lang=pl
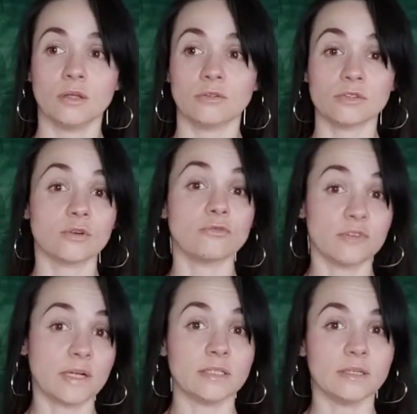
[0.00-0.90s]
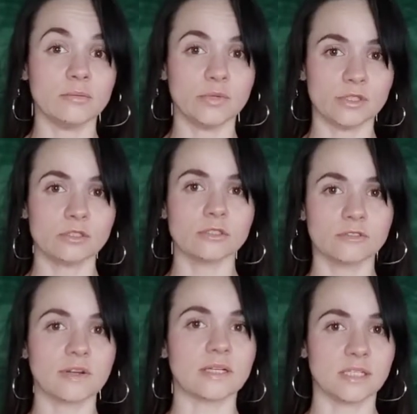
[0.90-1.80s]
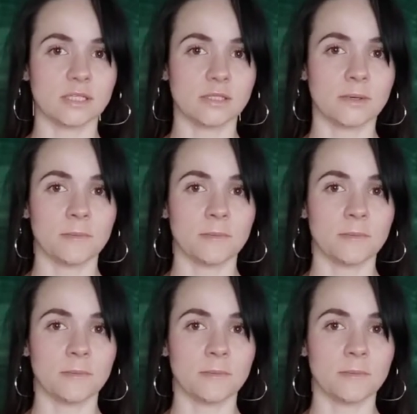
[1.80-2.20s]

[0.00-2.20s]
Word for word: to zaufanie będzie się zwracać.